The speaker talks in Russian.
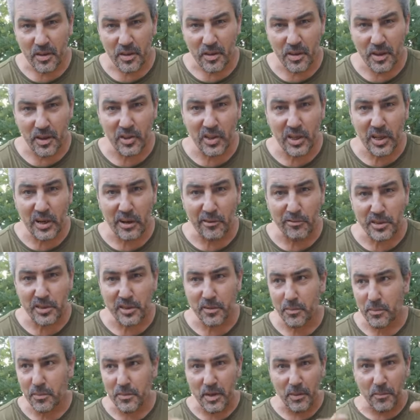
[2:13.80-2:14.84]

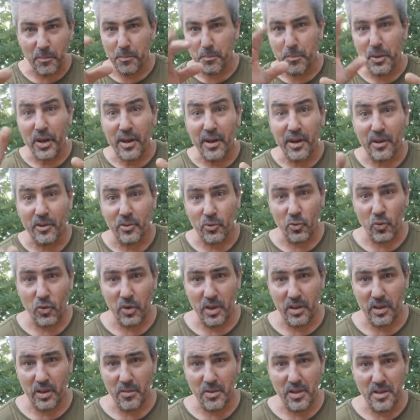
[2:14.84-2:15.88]
кадыровцы там бегают
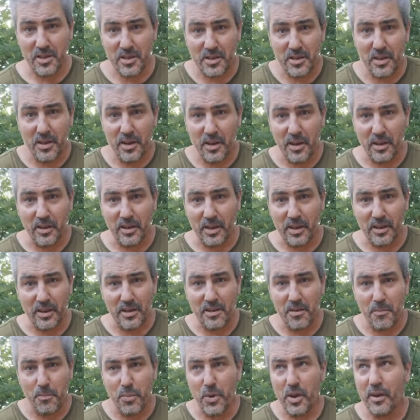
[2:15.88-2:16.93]
куда-то, я не знаю, как
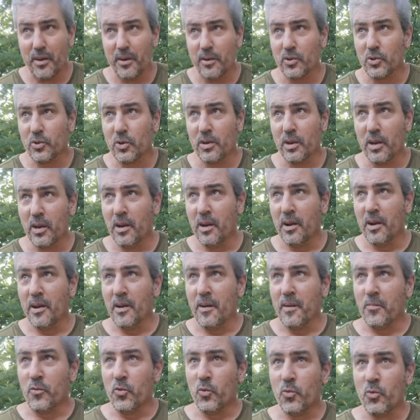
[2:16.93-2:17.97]
они бегают, что
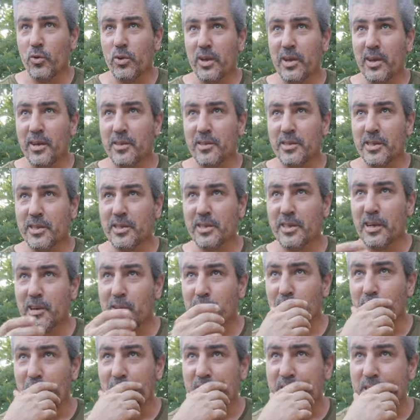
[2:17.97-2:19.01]
умудряются
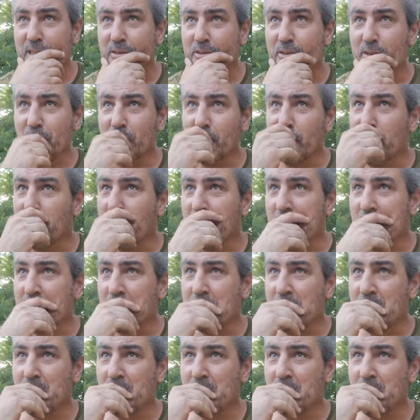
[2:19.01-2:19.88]
скрываться все время.